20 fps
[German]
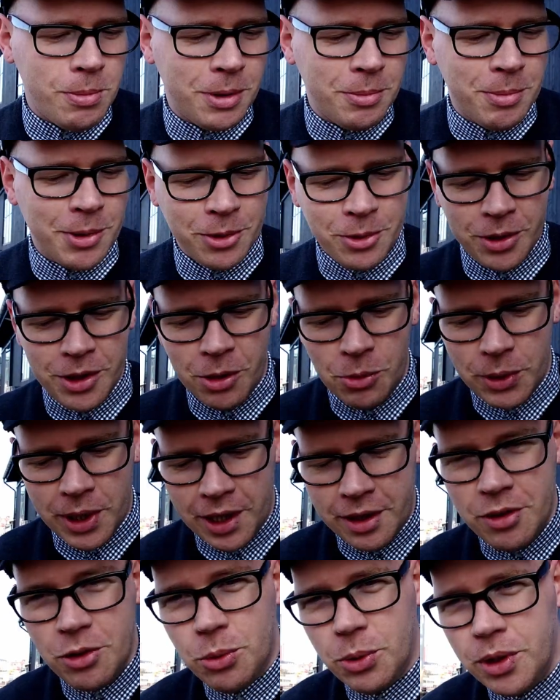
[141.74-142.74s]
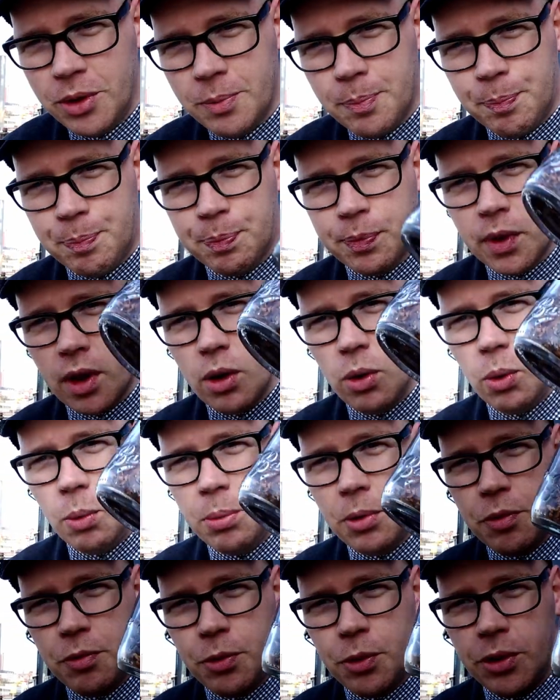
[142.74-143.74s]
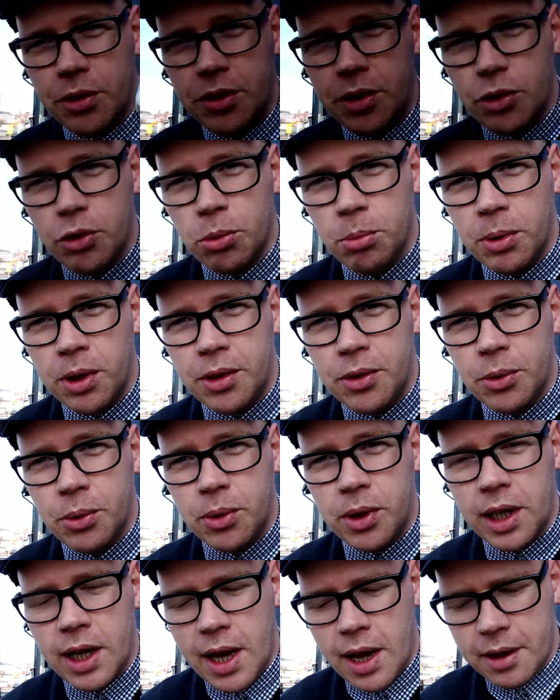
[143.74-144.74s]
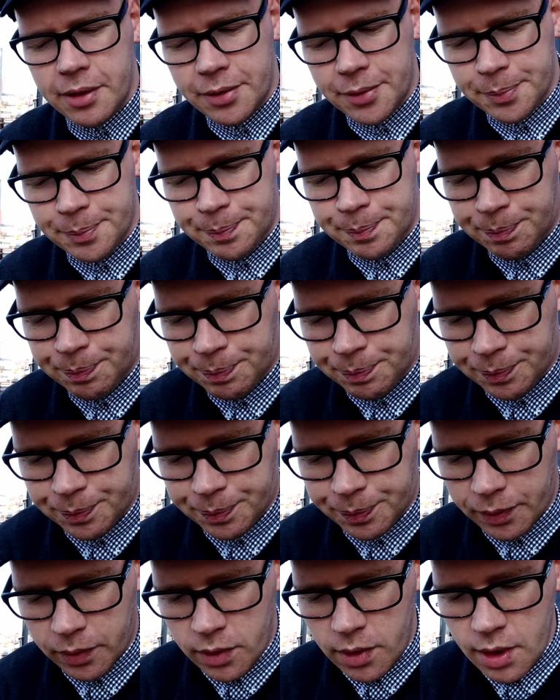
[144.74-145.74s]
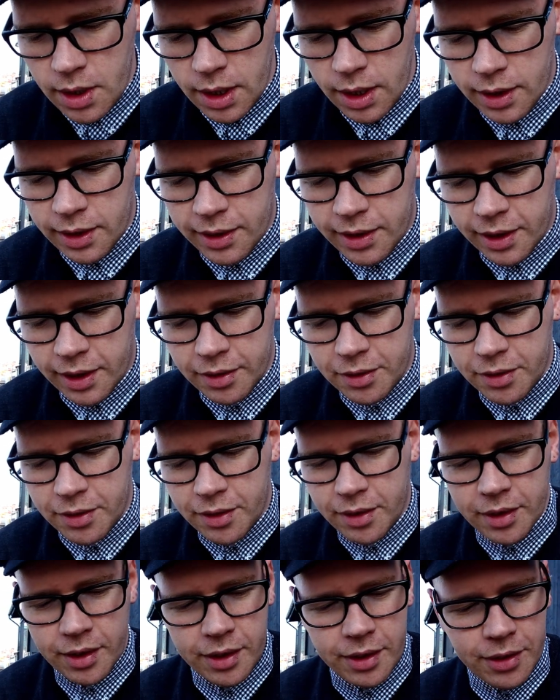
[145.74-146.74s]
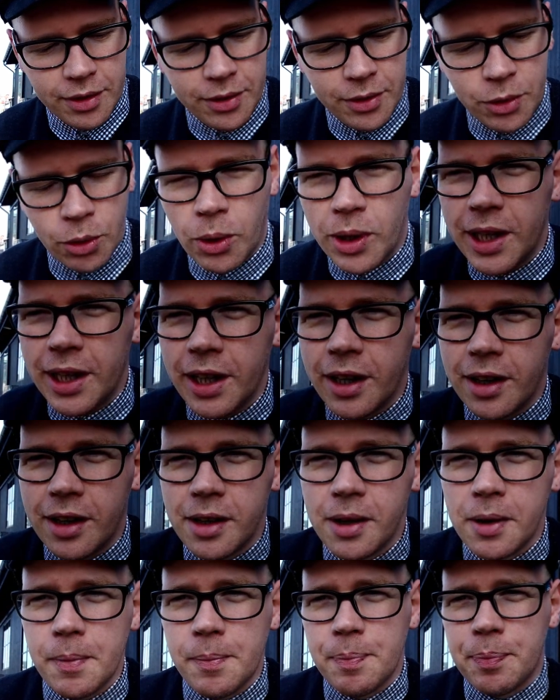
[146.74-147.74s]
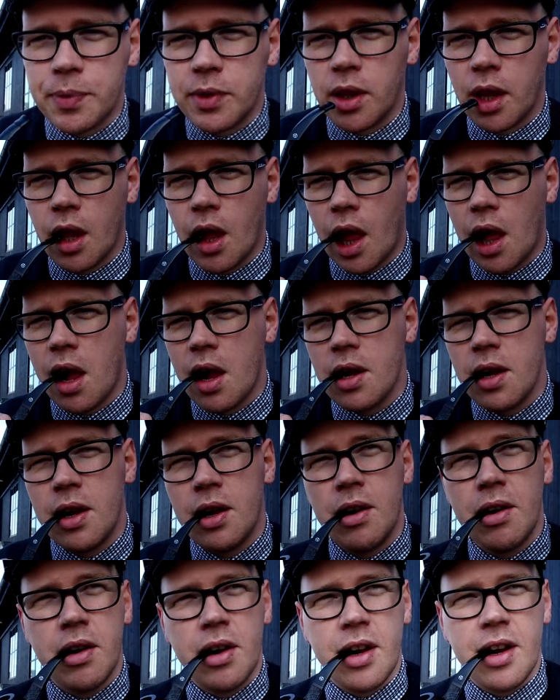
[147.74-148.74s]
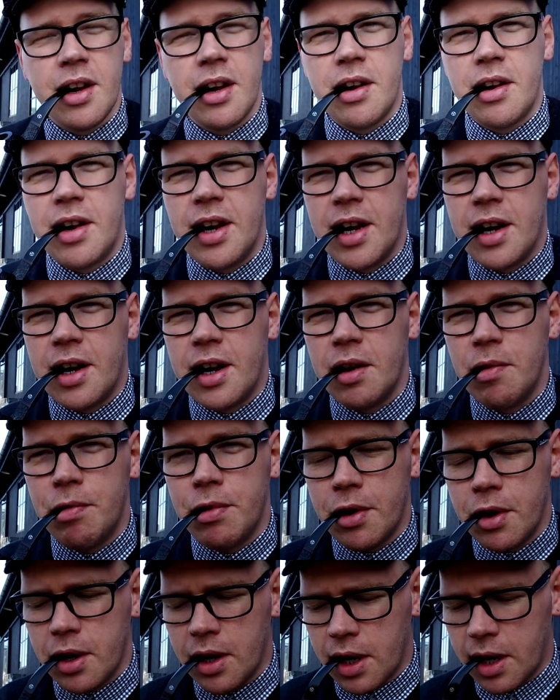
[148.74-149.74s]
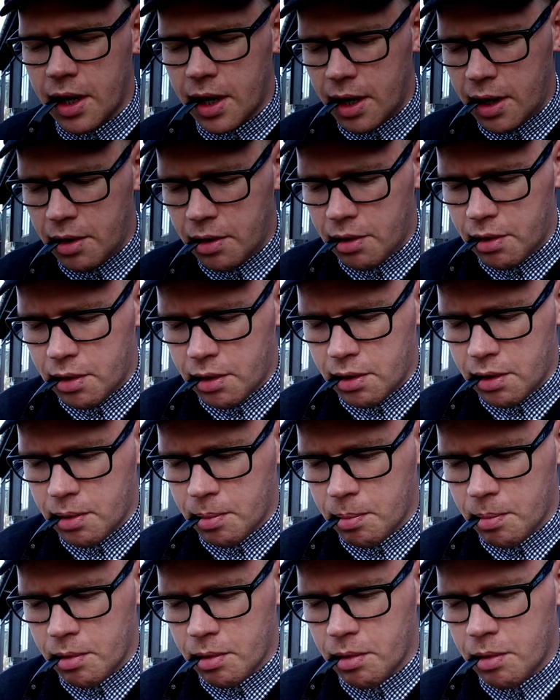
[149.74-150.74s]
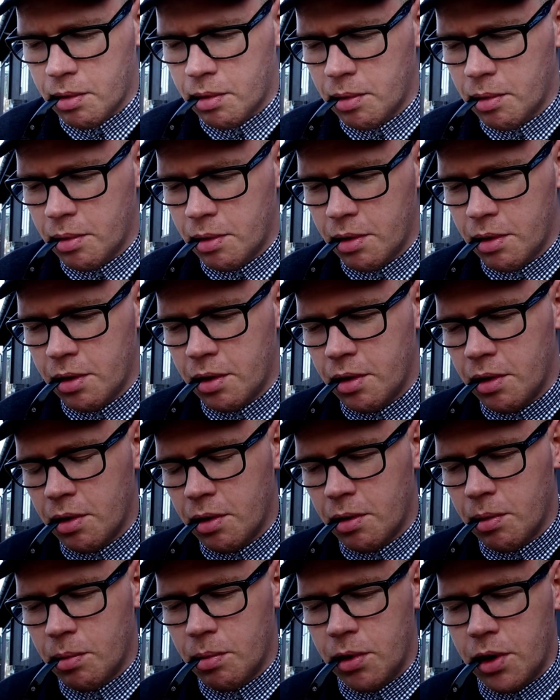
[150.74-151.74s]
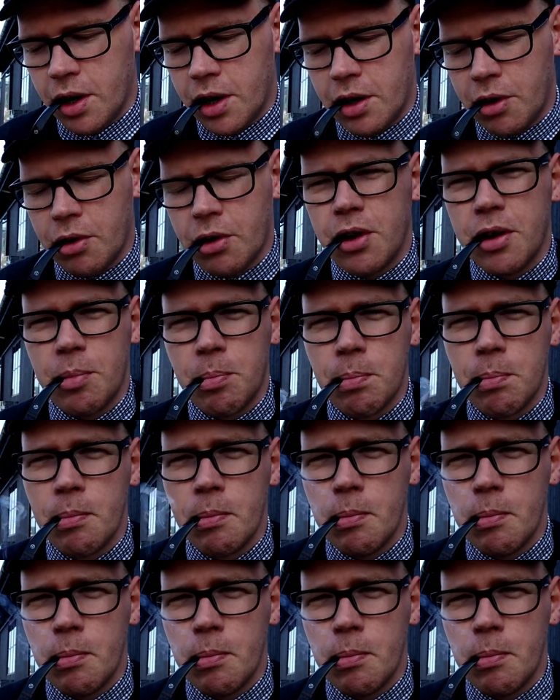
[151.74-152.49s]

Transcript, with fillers: Robert McConnell Regent Street, umgefüllt hier schon mal in so ein Glas. Das soll ja der Nachfolger eines, ja, doch